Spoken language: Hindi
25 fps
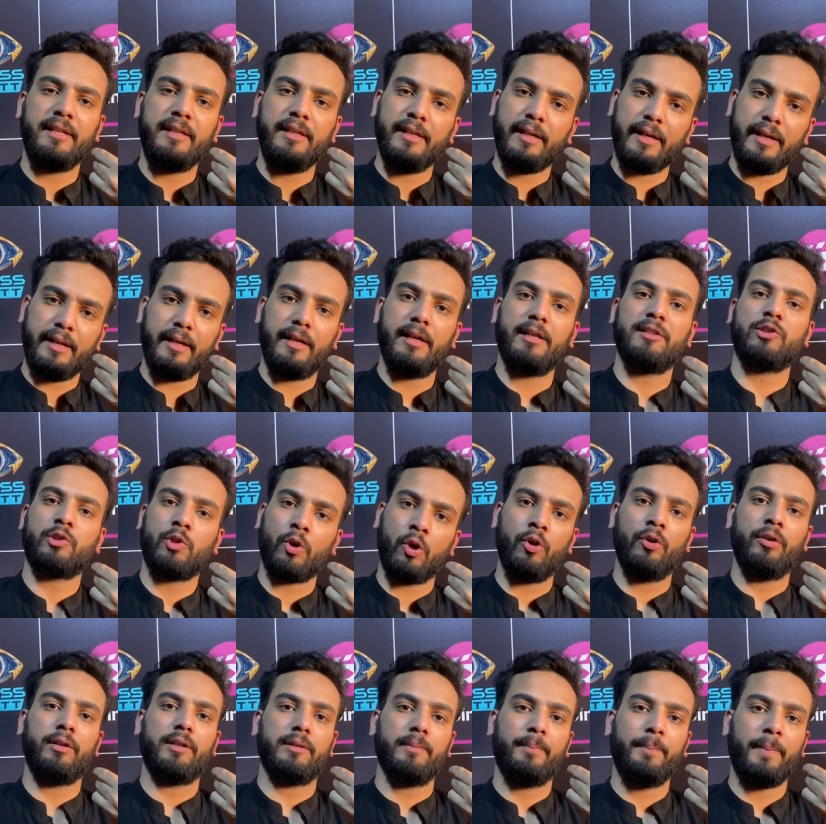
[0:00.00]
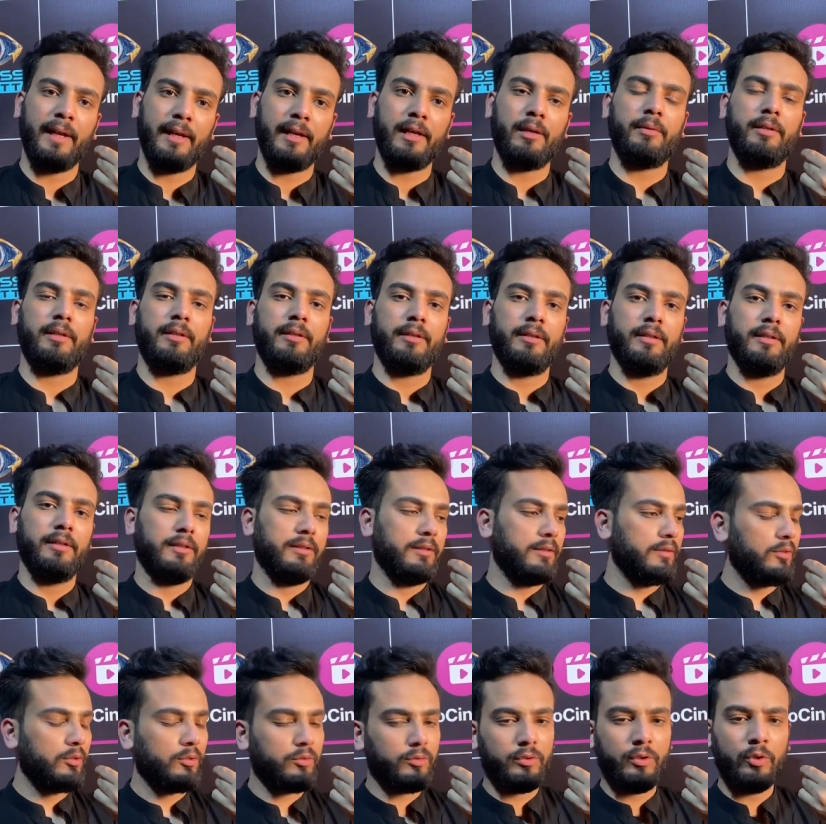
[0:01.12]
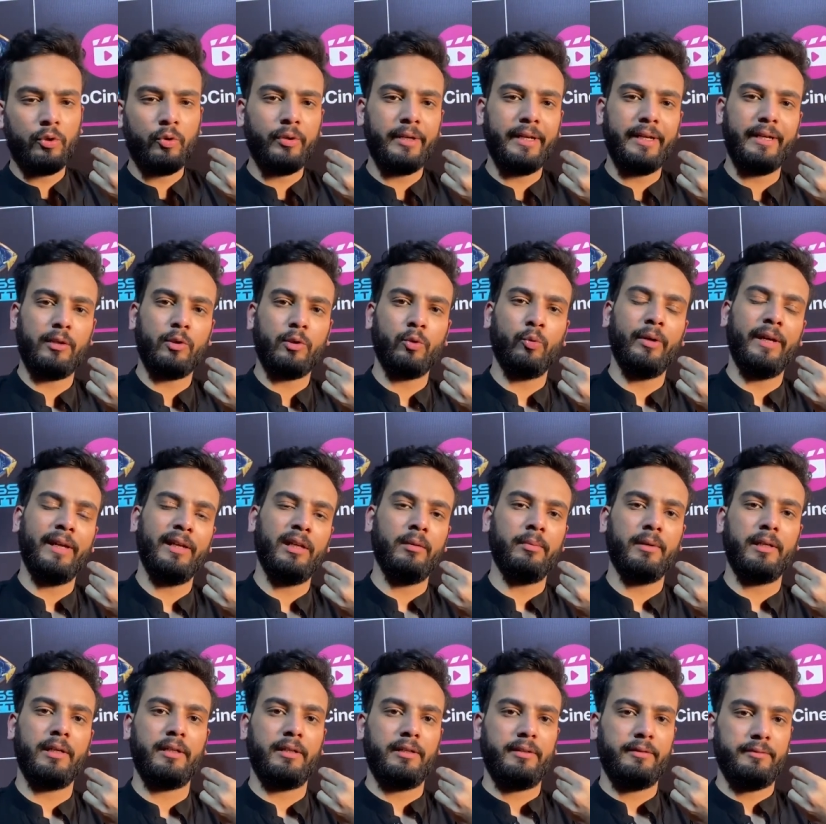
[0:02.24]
ही रहेगा स्ट्रॉन्ग पहले भी तो नो हेट टू एनी बडी